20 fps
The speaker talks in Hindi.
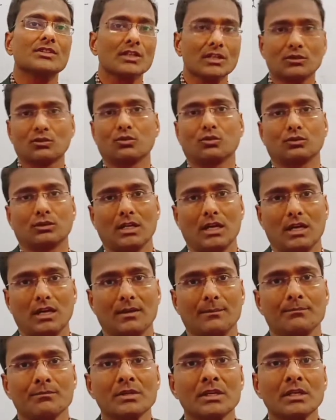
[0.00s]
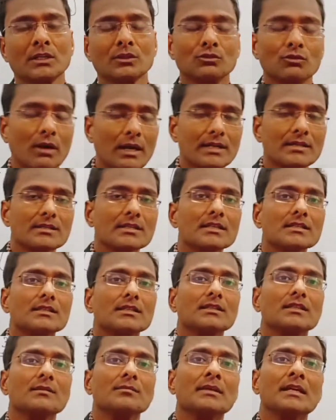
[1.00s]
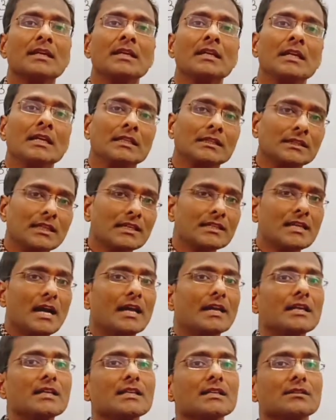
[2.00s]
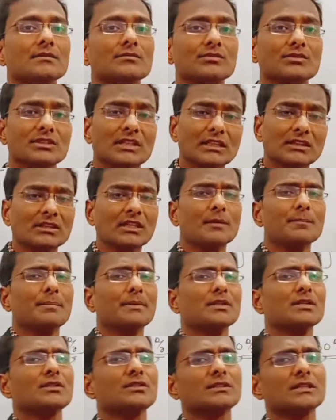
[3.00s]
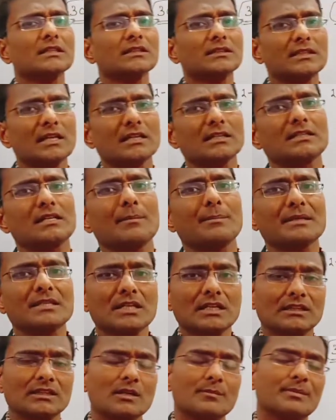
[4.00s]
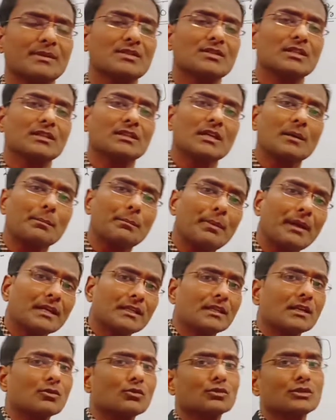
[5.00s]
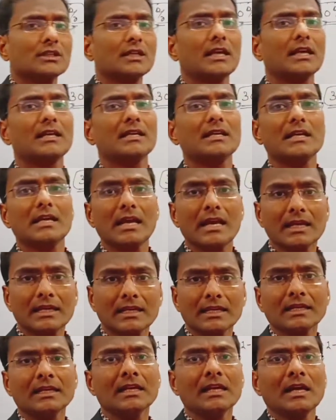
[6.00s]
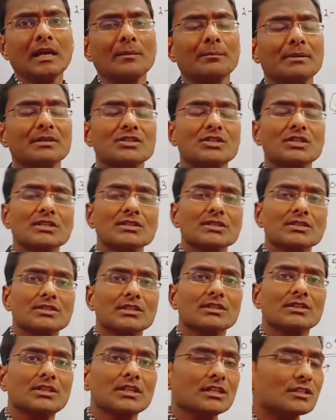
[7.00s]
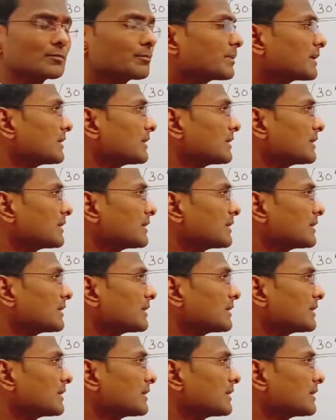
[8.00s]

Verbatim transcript: विस्तृत होता है तो ऐसी स्थिति में तैयारी 70 प्रतिशत तक या 75 प्रतिशत तक बेहतर होती है लेकिन 25 से 30